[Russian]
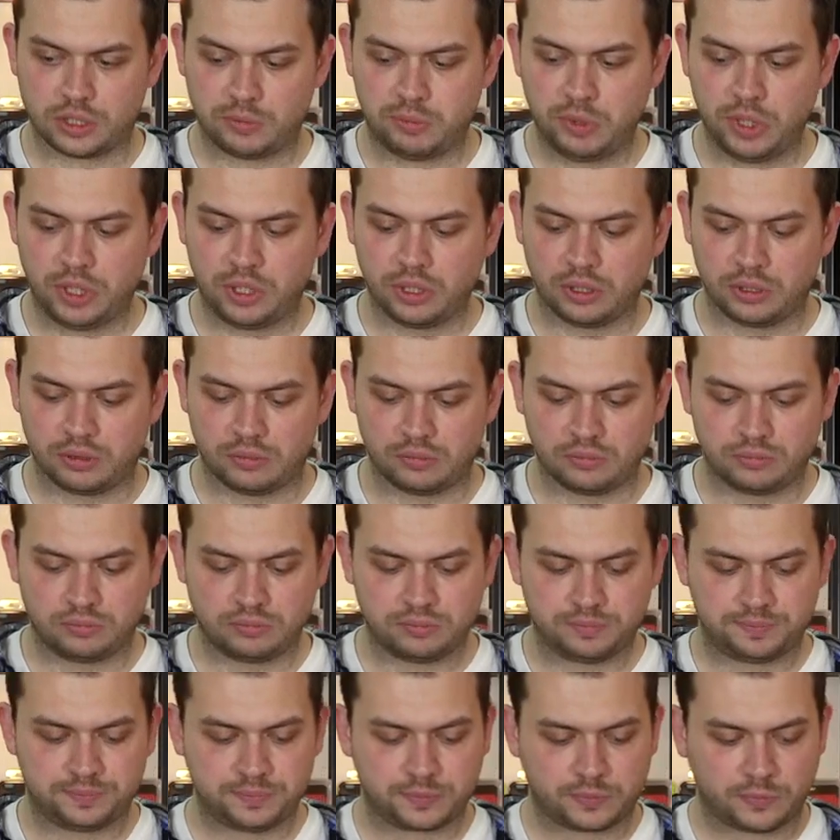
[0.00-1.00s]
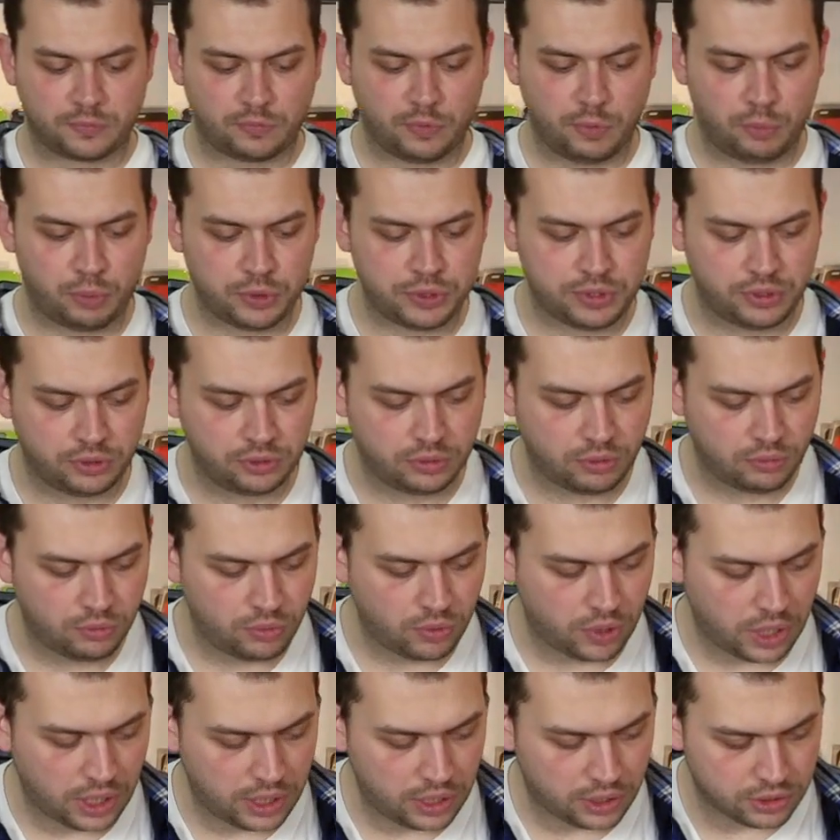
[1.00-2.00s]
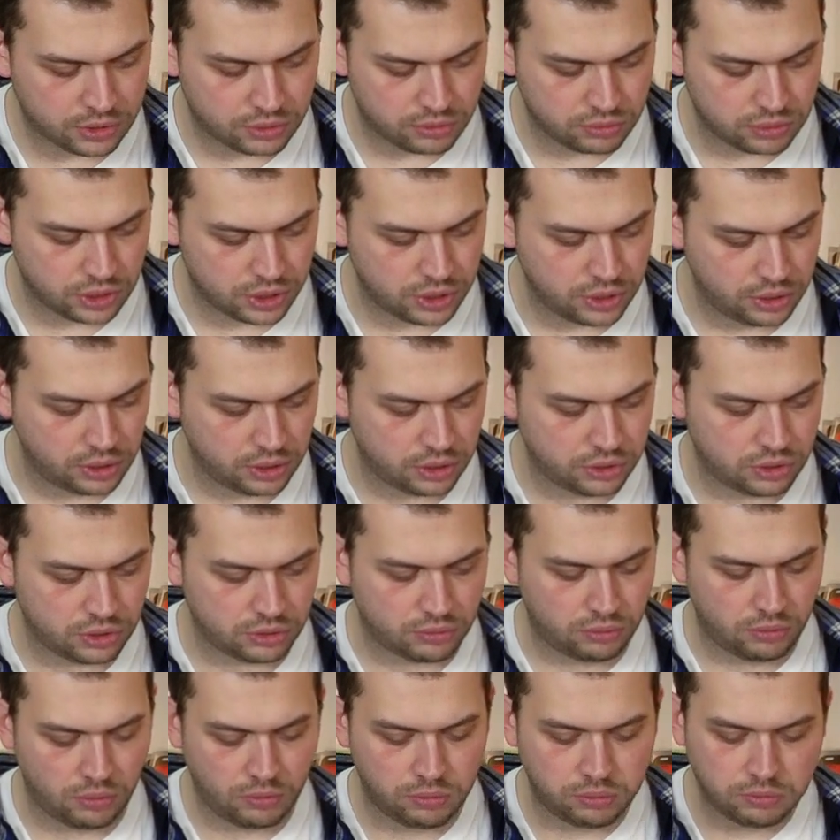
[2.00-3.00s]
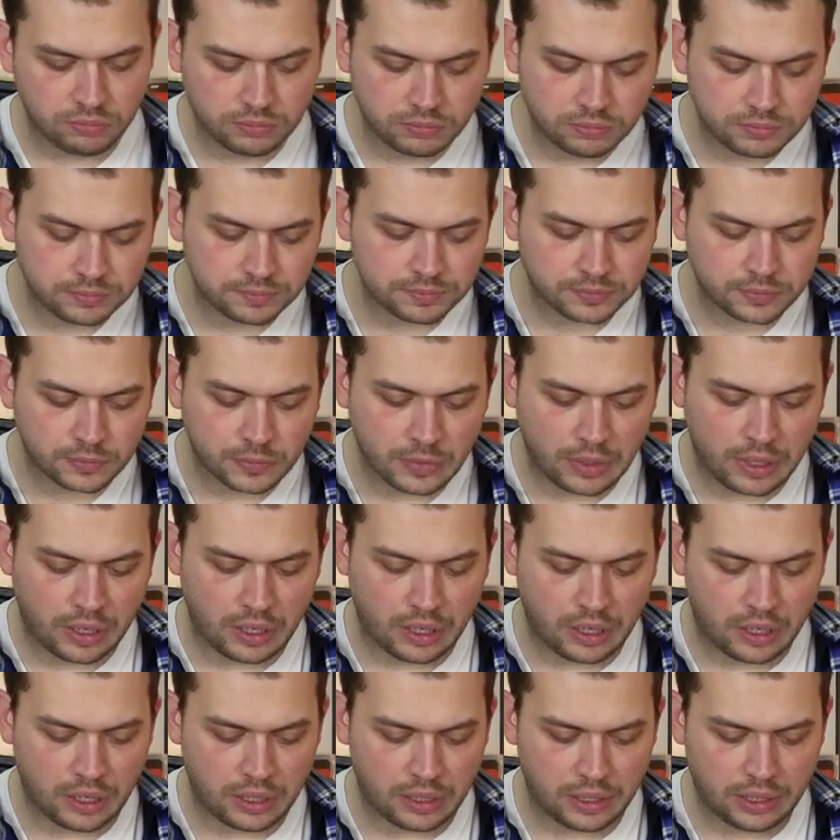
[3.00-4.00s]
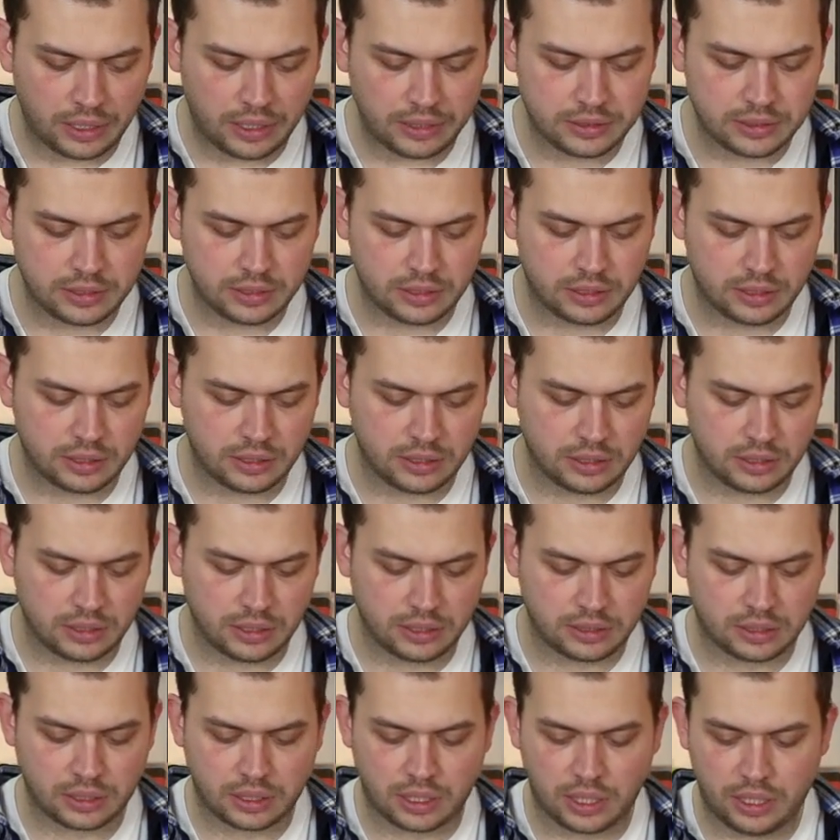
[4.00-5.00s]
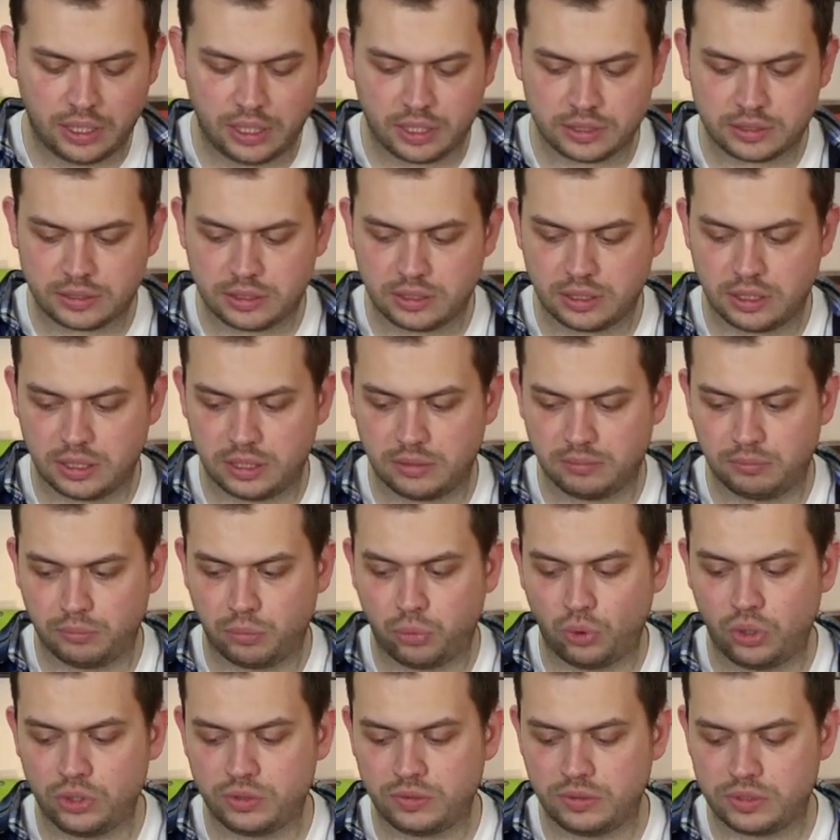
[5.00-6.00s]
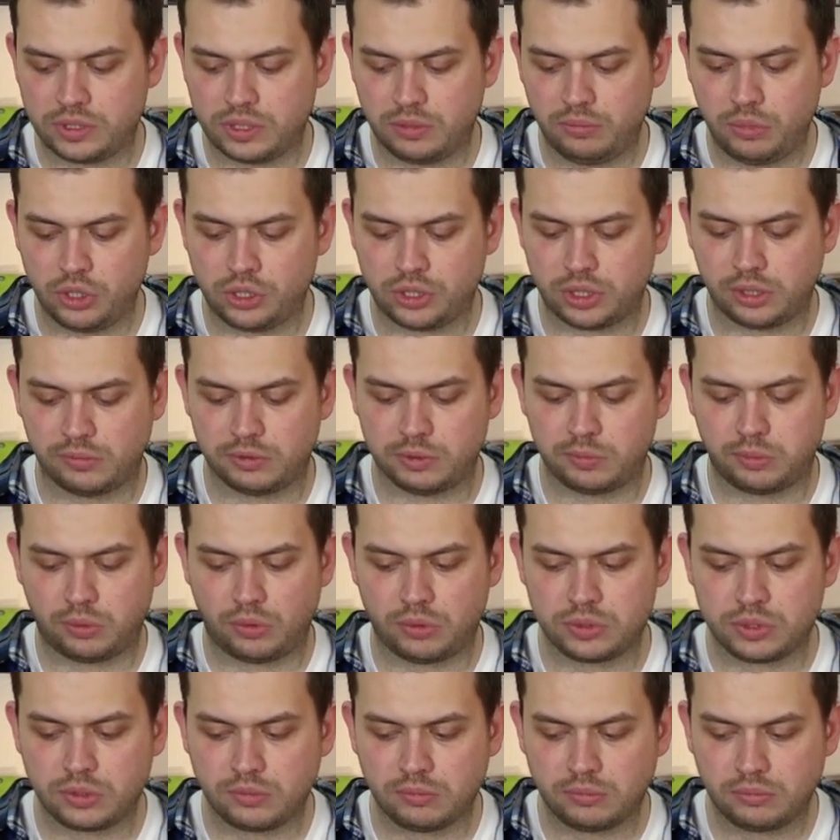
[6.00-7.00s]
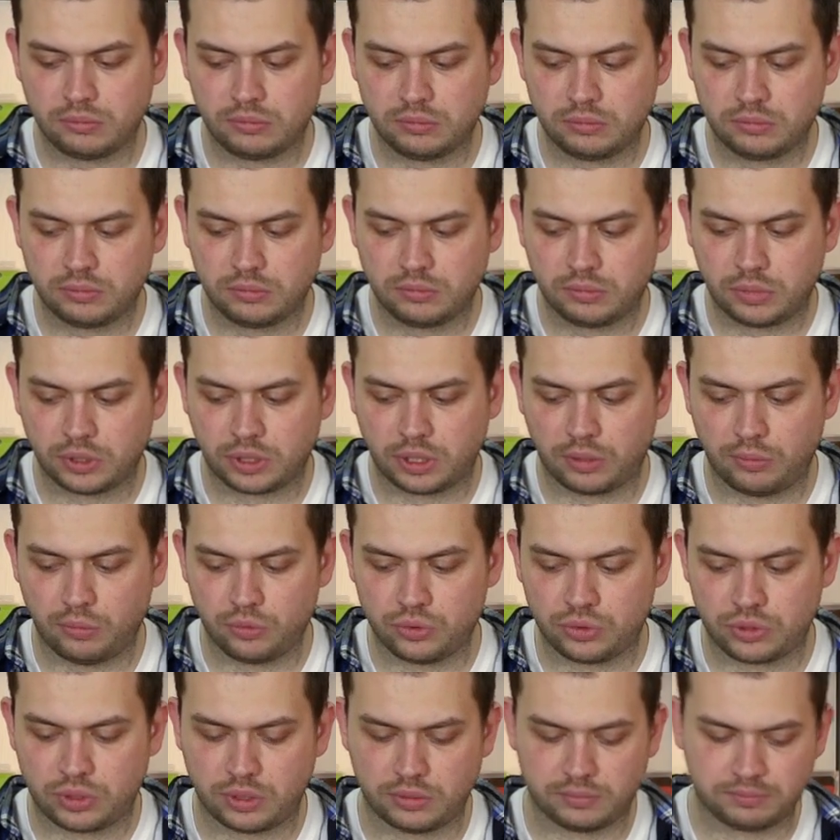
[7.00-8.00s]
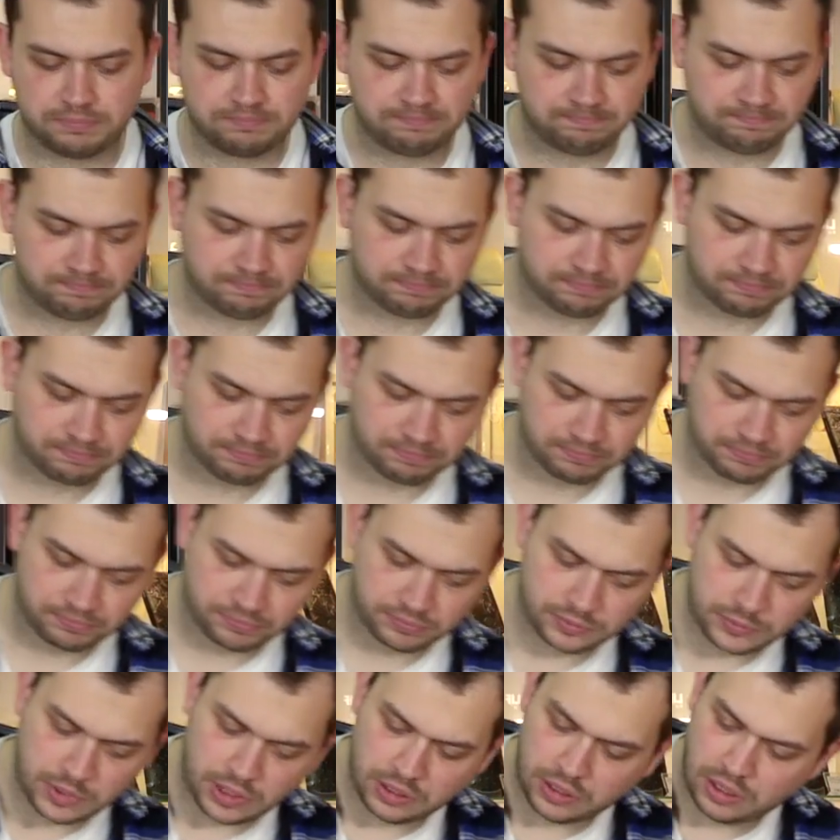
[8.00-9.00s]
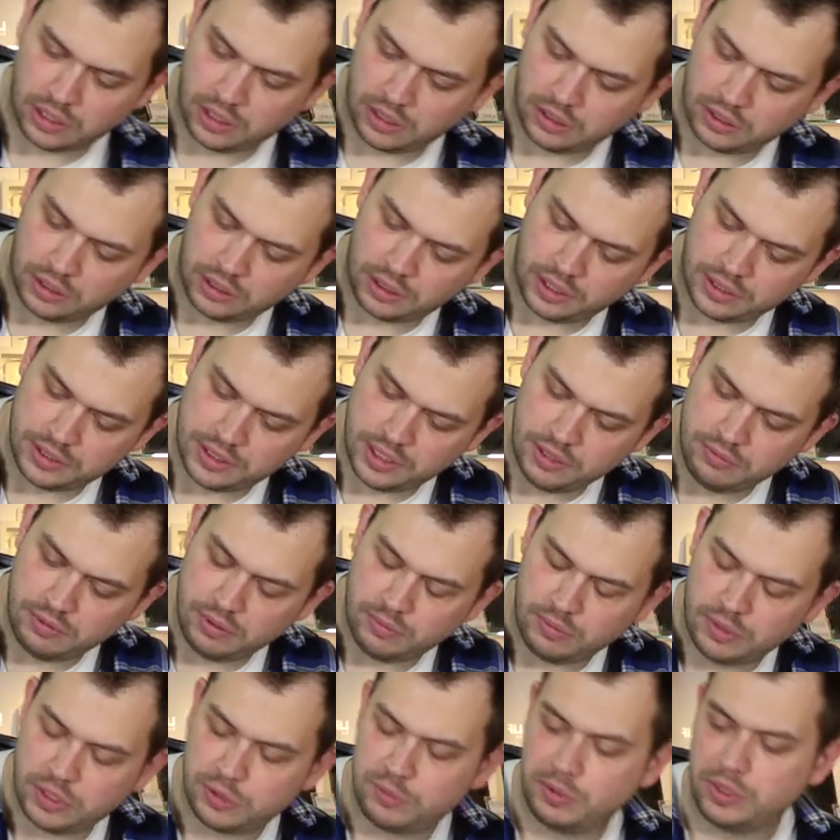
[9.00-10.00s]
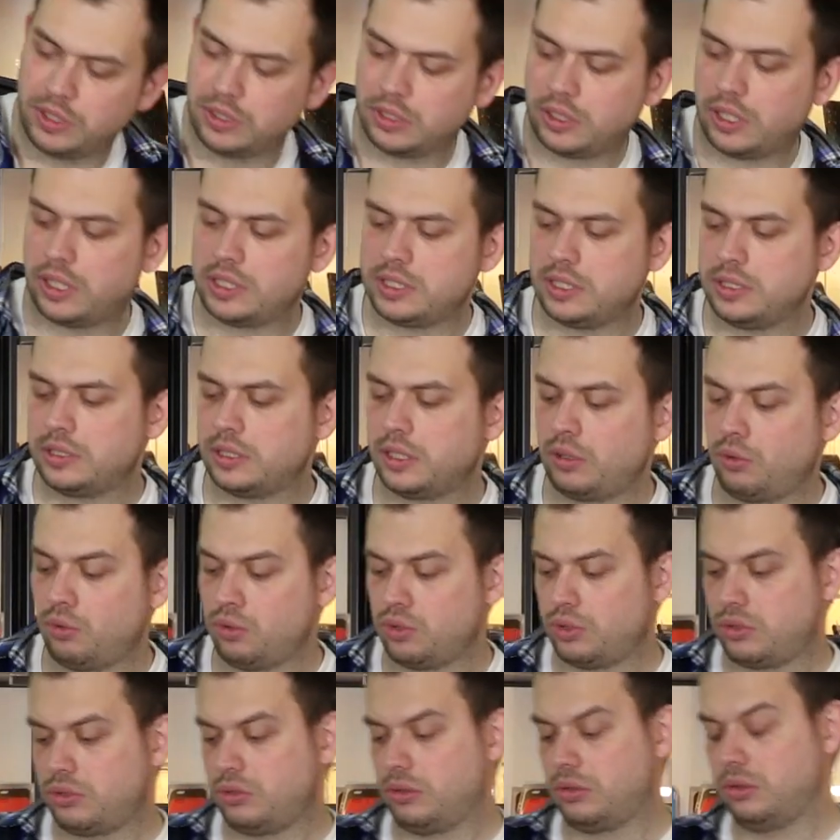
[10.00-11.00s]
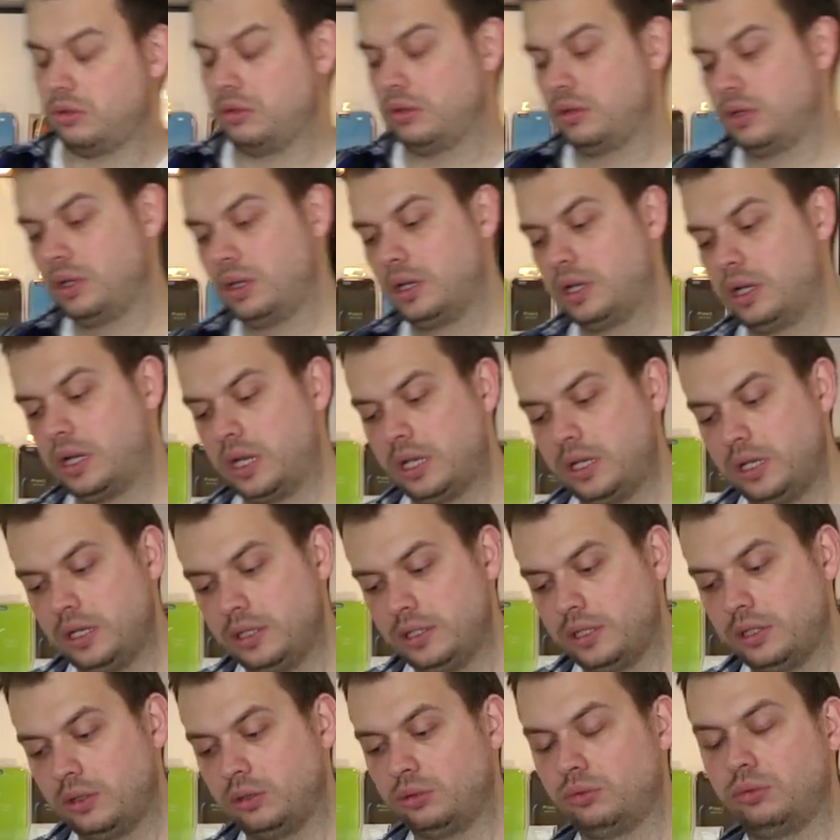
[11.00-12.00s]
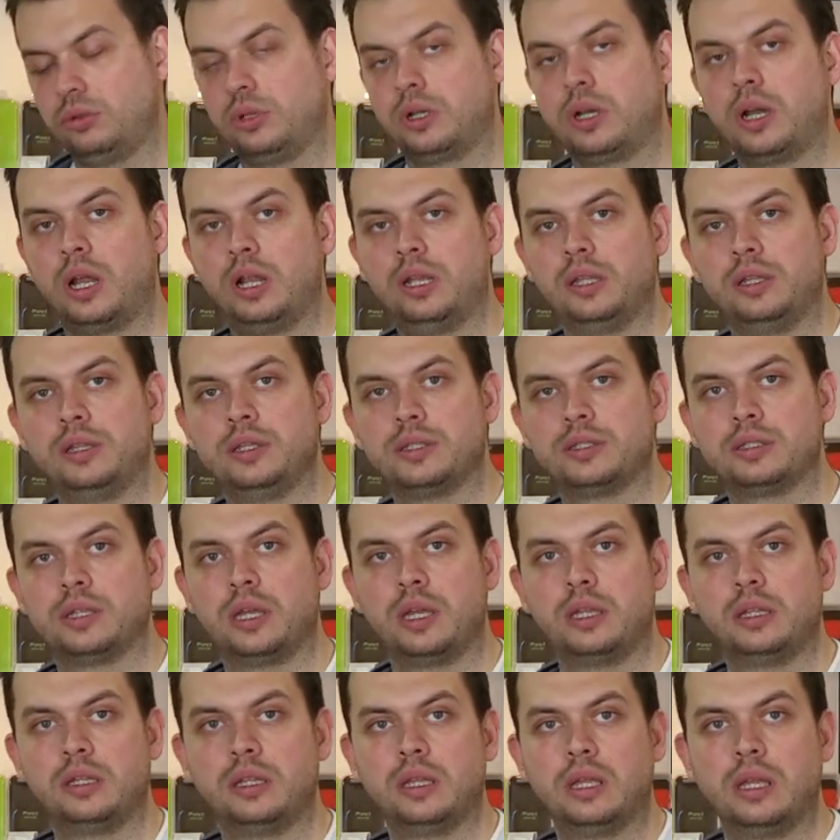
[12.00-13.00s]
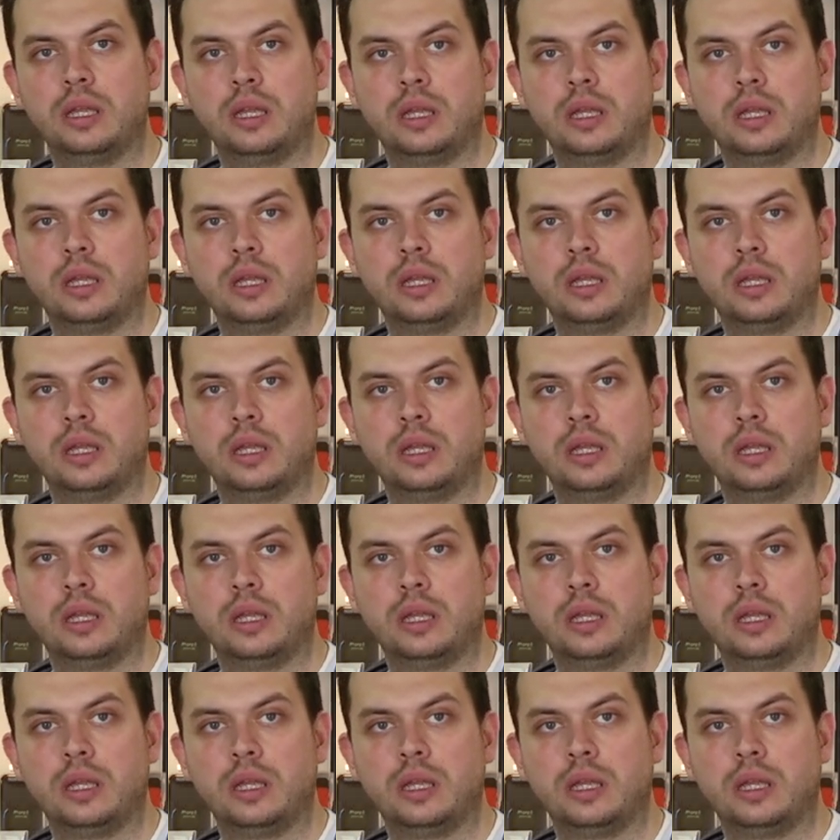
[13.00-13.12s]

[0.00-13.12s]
Шпигин выпустил новую коллекцию защитных чехлов. А, эти, эта коллекция пользуется бешеным спросом, потому что она красивая. Мне Шпигин нравится из-за того, что они делают уникальный дизайн,